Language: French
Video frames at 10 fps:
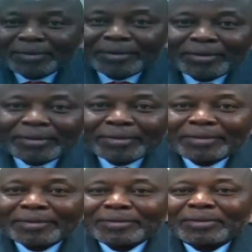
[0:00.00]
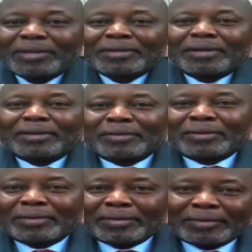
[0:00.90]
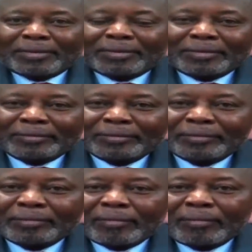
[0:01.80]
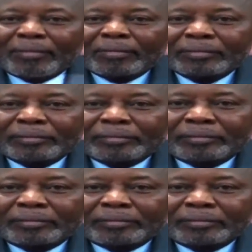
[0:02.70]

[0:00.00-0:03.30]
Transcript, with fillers: qui dénoncent les perceptions illégales et autres